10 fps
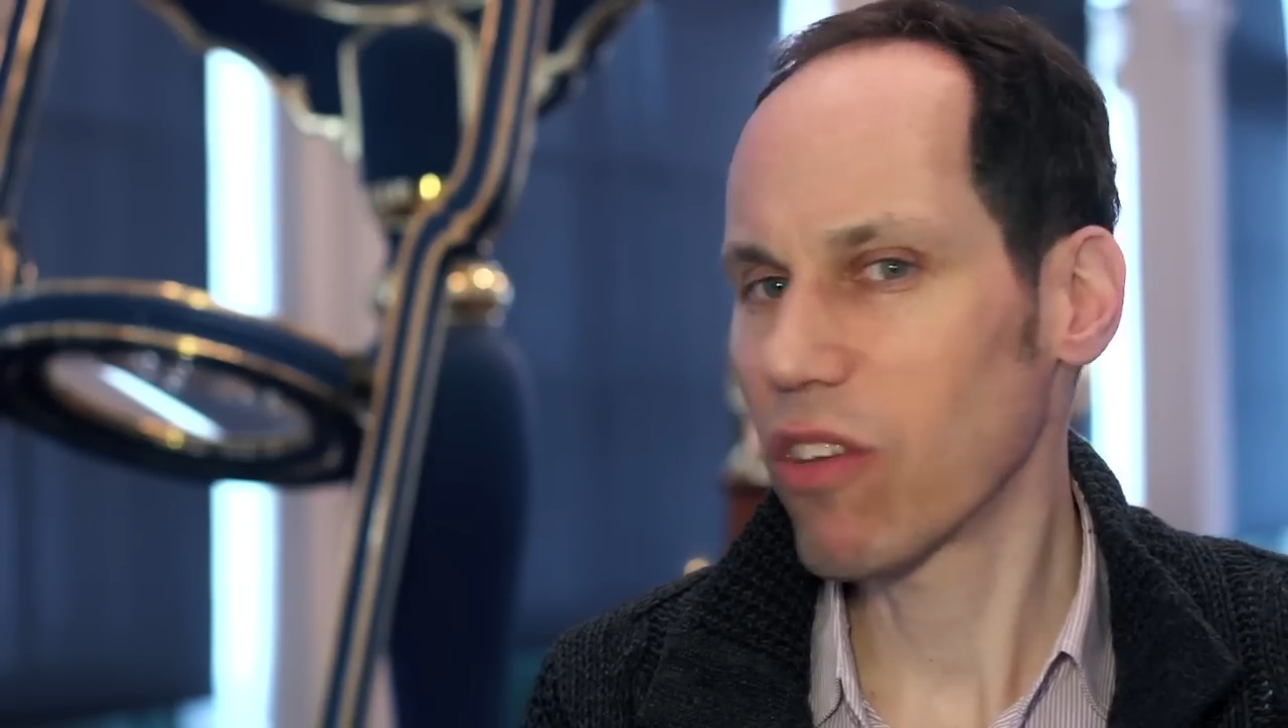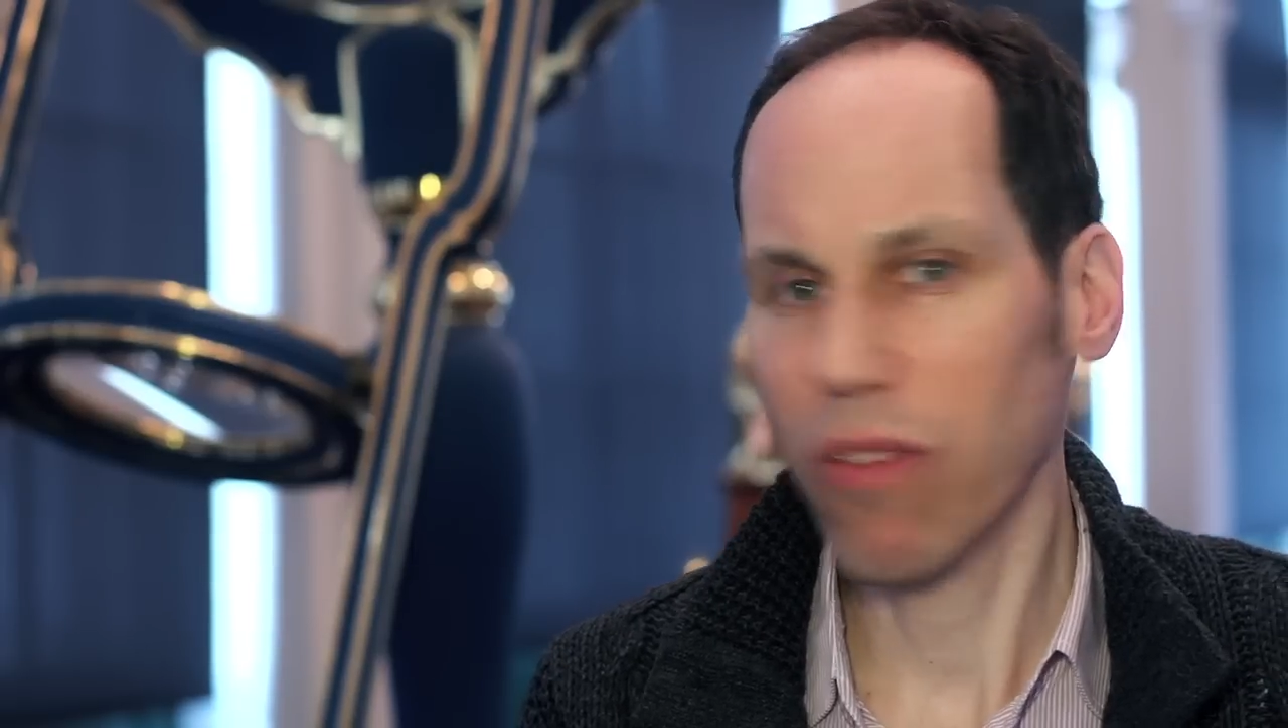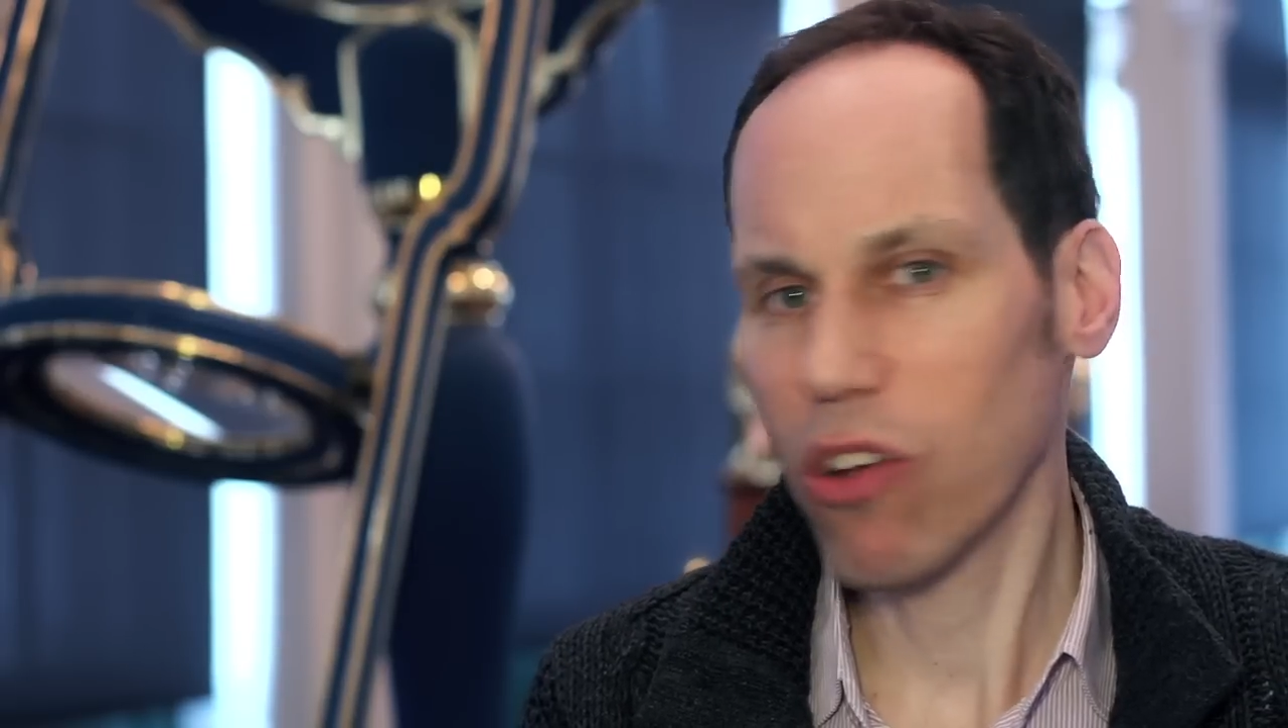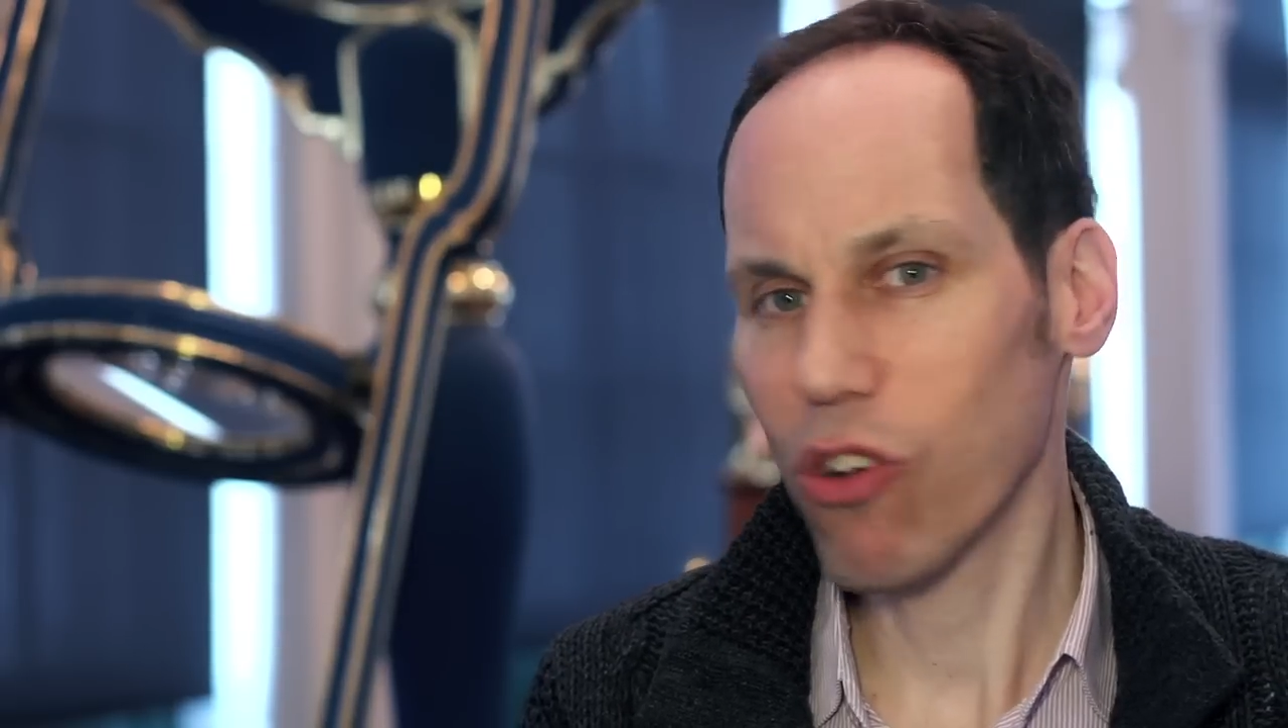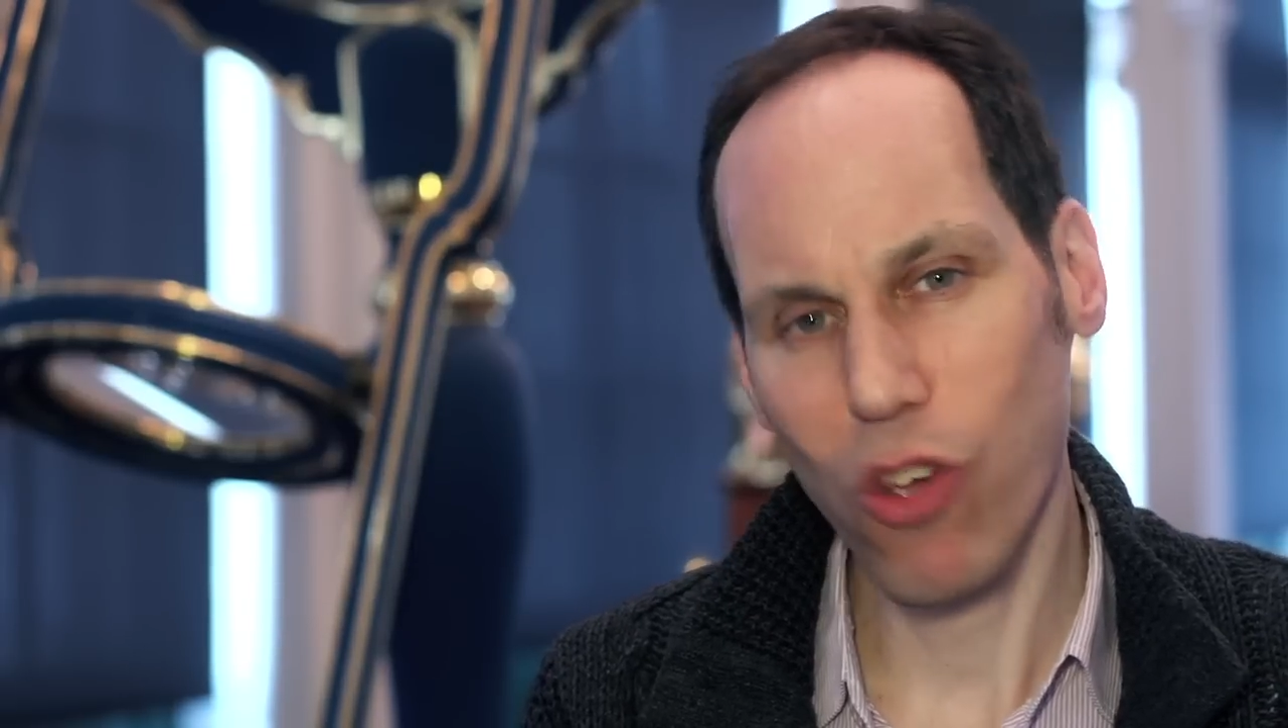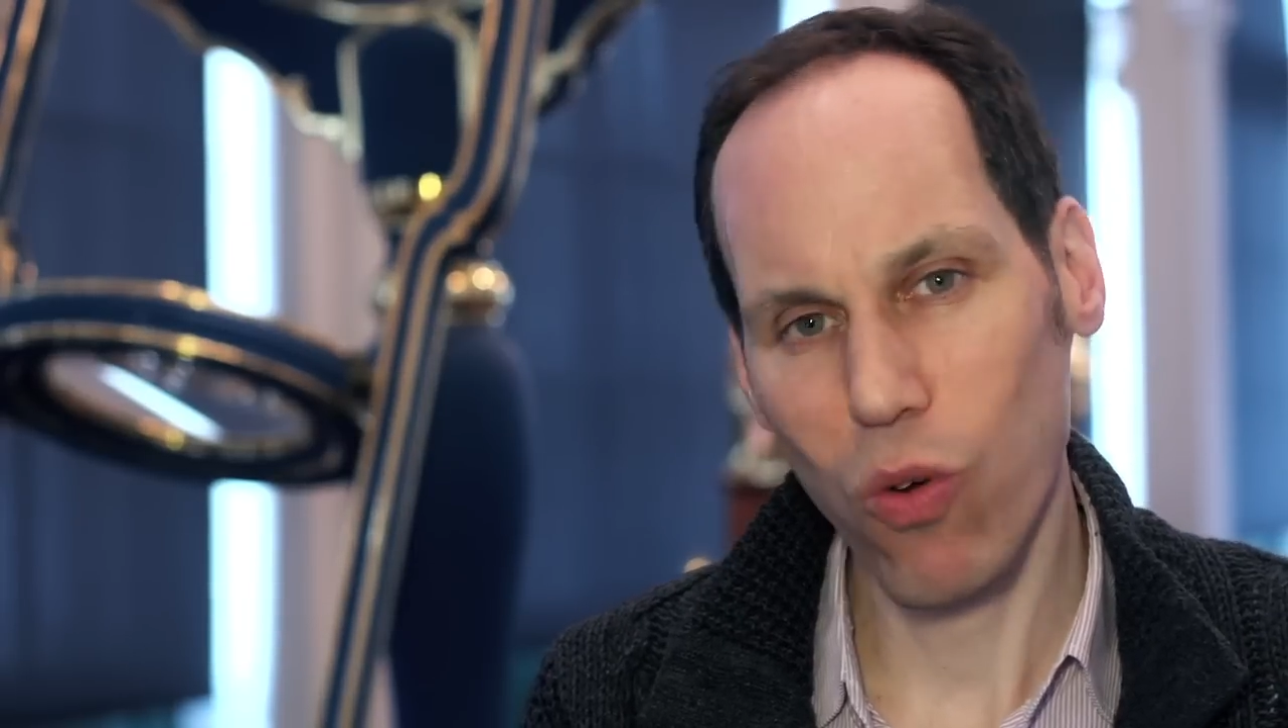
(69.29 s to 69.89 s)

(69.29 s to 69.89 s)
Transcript: quer durch